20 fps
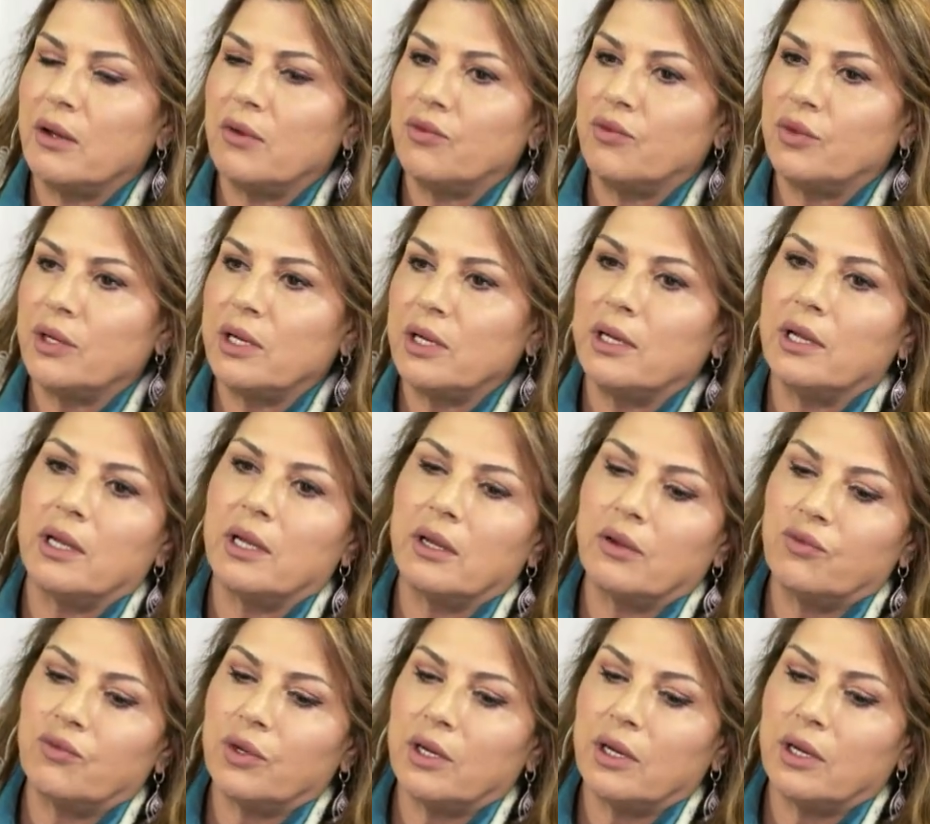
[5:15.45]
في
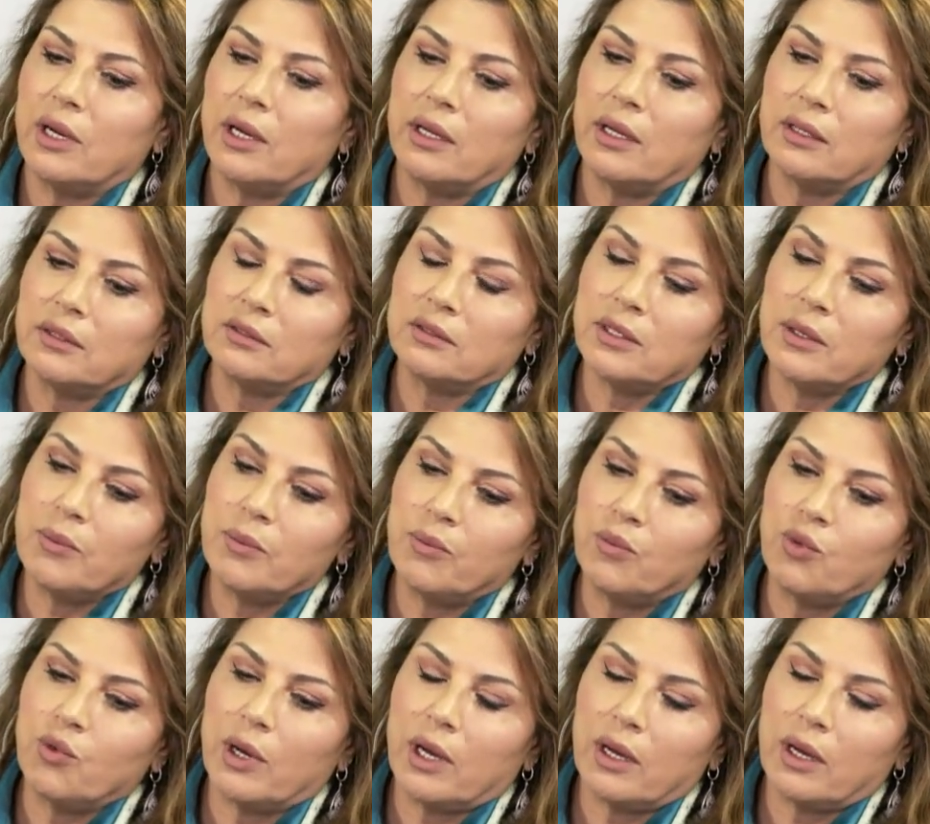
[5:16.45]
في الطب
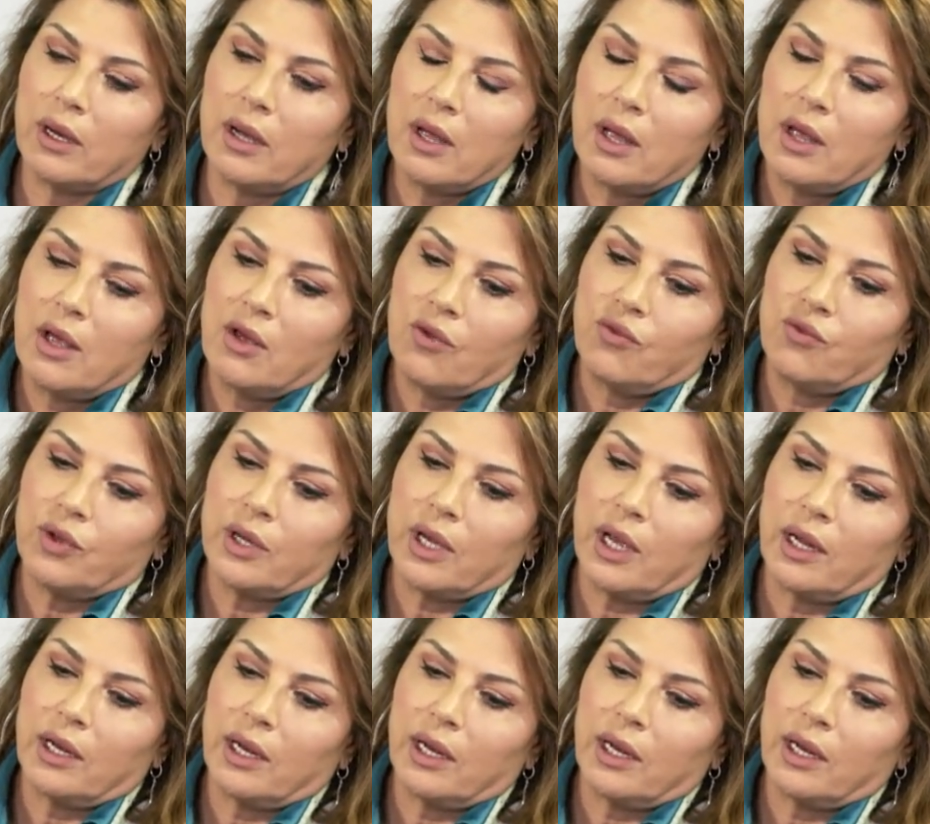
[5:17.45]
وفي